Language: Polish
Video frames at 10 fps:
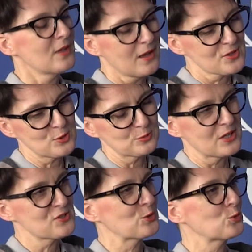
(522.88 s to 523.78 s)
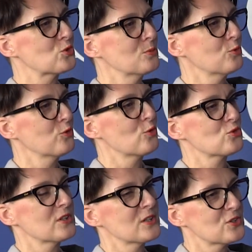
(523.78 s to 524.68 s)
Tak, są okay. tacy, którzy mówią,
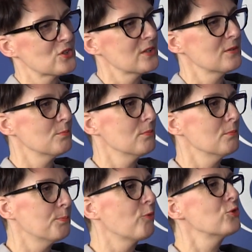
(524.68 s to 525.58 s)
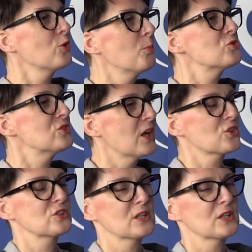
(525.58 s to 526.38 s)
że, że powinno być inaczej.